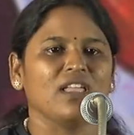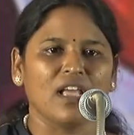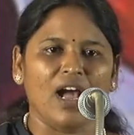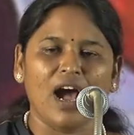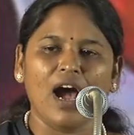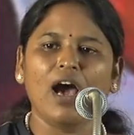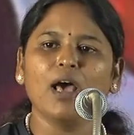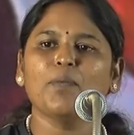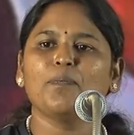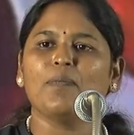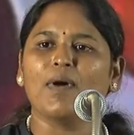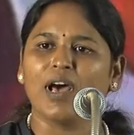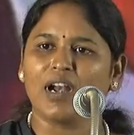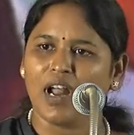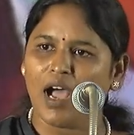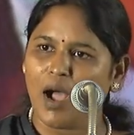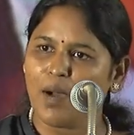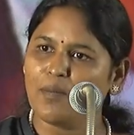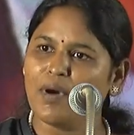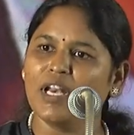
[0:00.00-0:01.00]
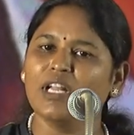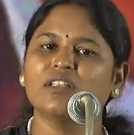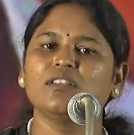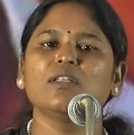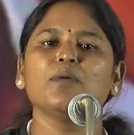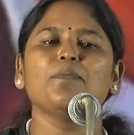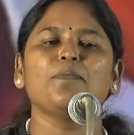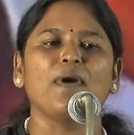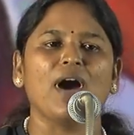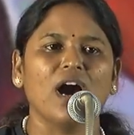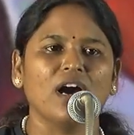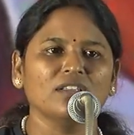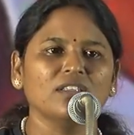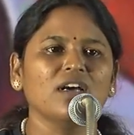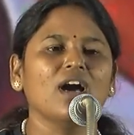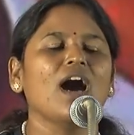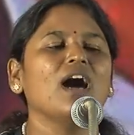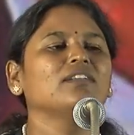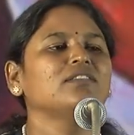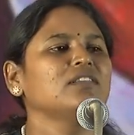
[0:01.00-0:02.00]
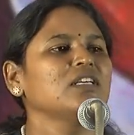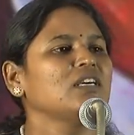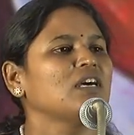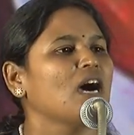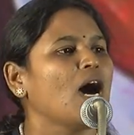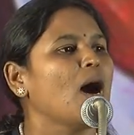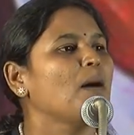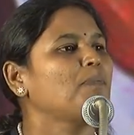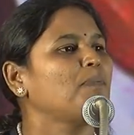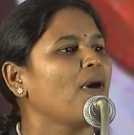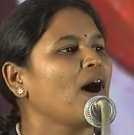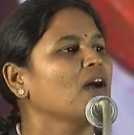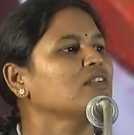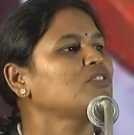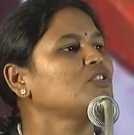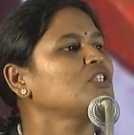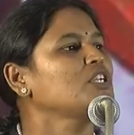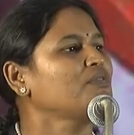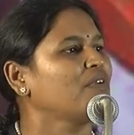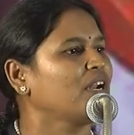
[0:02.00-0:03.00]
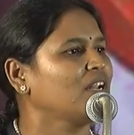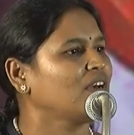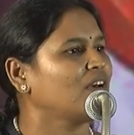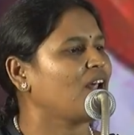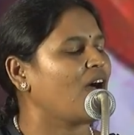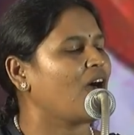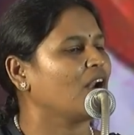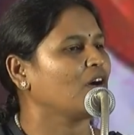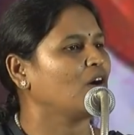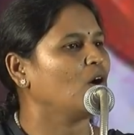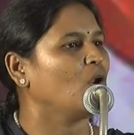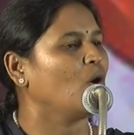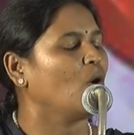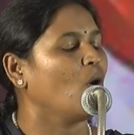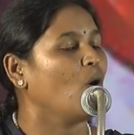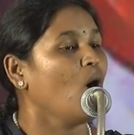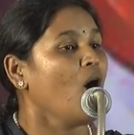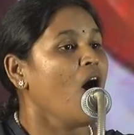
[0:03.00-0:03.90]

யார் பராமரித்து பாதுகாத்து காப்பாற்றி வருகிறார்களோ